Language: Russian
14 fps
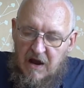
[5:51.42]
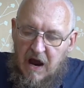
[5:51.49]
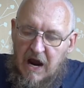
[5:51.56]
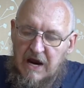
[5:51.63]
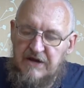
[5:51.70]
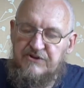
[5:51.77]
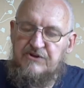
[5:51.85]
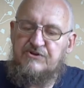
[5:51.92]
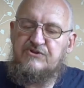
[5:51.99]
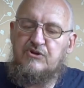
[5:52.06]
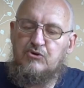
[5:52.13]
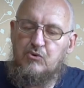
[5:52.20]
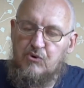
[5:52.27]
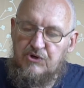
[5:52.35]
а этот
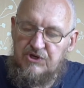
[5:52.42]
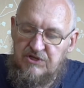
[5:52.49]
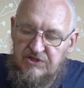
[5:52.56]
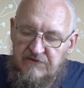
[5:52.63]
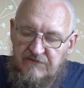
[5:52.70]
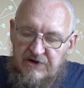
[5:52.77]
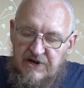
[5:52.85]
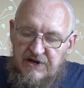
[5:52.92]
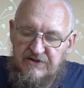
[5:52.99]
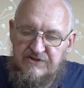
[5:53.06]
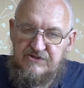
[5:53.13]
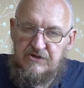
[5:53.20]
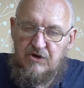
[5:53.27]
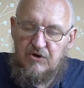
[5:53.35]
Сатурнин
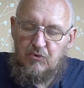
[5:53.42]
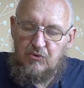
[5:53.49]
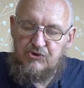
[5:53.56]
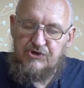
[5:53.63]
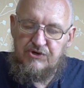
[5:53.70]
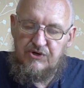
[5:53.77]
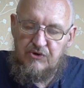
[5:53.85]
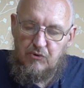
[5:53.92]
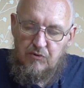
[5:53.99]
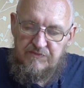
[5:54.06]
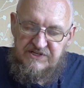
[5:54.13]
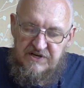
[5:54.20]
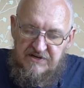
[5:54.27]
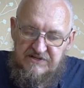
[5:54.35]
является учеником
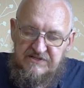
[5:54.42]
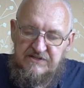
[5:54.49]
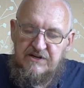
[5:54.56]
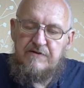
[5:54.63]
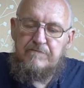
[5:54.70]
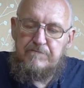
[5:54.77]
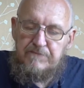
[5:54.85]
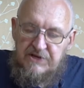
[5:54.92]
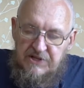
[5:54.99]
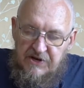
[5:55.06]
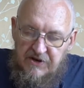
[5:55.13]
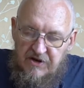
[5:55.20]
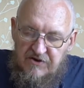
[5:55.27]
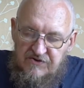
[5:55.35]
секста
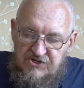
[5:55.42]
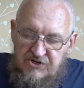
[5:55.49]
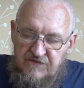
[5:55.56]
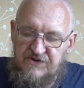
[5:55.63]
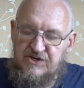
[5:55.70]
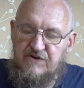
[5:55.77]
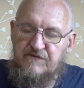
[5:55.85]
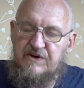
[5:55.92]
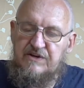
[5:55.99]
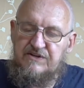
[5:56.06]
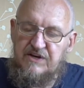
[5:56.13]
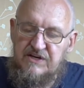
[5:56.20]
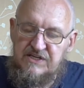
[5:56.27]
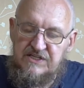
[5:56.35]
Эмпирика, жившего и
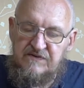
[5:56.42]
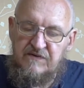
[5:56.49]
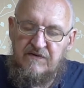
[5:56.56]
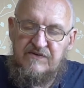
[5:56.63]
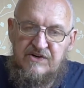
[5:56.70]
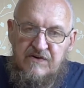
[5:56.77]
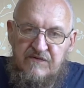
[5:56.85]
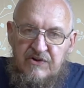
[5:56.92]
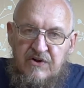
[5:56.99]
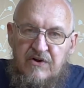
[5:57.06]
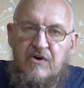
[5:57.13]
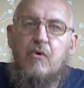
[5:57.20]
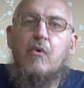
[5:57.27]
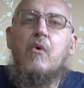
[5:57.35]
действовавшего
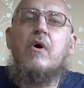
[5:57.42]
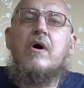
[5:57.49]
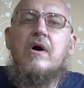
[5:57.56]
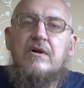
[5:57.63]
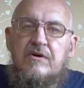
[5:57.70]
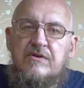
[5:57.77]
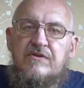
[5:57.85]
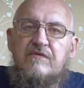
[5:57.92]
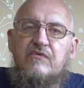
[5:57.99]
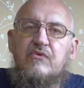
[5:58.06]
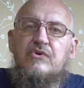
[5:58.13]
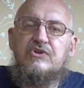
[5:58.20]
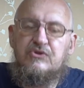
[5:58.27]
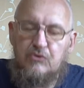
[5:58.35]
около
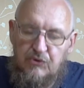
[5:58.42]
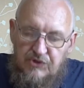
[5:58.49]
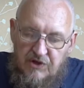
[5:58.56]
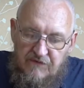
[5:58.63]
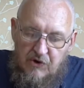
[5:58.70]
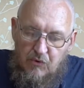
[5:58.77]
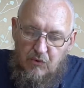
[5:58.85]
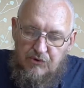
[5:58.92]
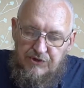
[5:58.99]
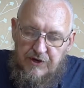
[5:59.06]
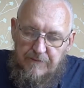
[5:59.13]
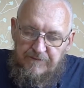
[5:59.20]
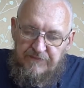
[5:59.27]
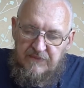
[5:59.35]
200
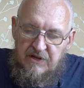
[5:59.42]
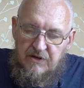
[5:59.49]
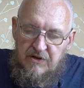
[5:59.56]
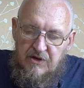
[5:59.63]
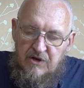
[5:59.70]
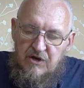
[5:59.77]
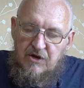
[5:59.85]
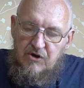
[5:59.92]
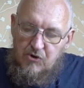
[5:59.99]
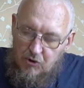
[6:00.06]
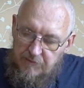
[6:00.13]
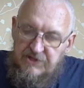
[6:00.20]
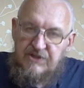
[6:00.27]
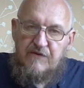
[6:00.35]
года.
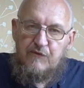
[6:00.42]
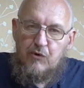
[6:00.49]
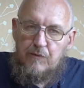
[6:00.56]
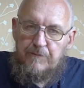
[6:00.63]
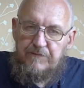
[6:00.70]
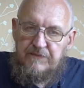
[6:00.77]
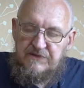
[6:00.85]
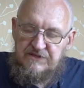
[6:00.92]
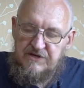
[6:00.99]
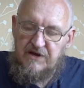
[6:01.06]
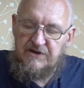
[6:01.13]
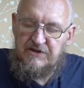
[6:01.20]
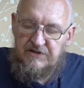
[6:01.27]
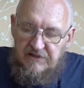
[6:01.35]
Кроме того,
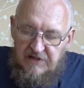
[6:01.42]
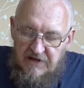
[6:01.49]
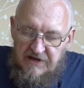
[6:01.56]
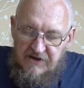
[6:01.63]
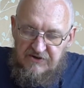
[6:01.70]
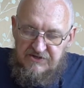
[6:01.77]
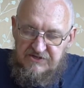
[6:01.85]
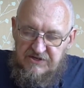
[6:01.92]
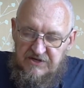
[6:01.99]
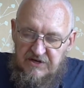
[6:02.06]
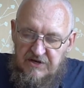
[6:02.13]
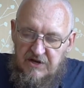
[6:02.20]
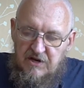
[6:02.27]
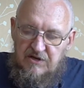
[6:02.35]
Диоген Лаэрций
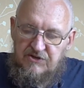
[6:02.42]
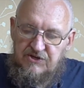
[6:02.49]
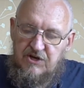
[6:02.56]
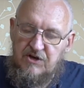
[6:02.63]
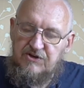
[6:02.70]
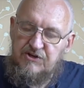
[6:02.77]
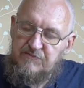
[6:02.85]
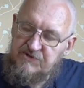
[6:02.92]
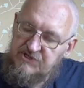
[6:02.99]
ни одним